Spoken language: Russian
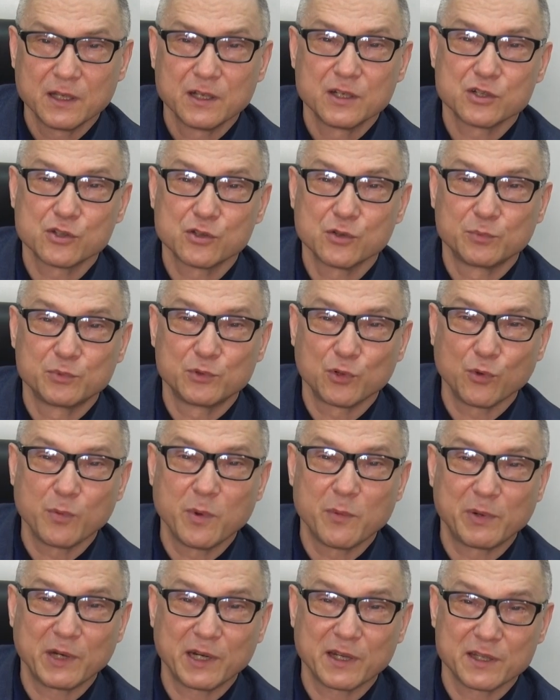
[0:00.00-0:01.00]
чтобы
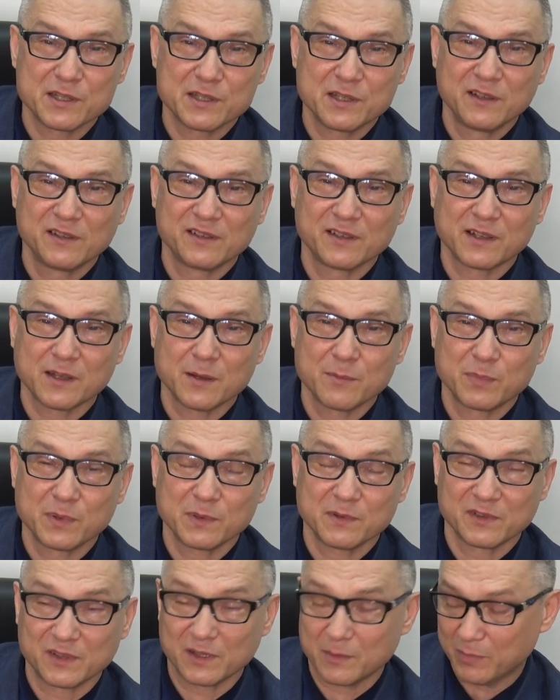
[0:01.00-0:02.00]
трубы приходили за комп
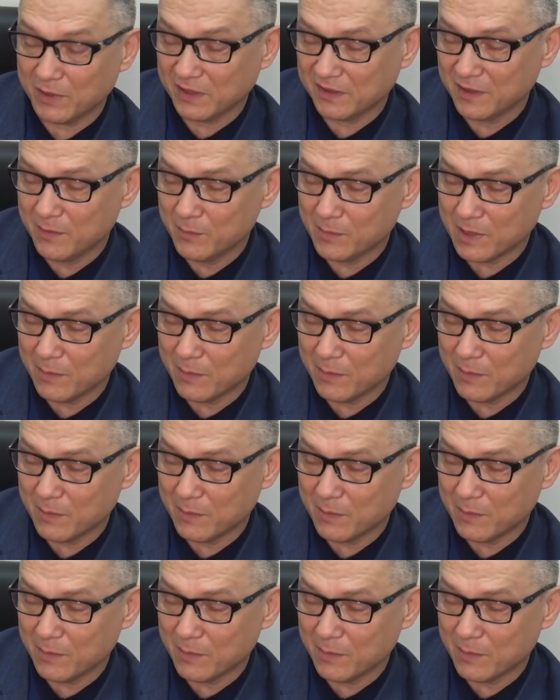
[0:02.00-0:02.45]
запасным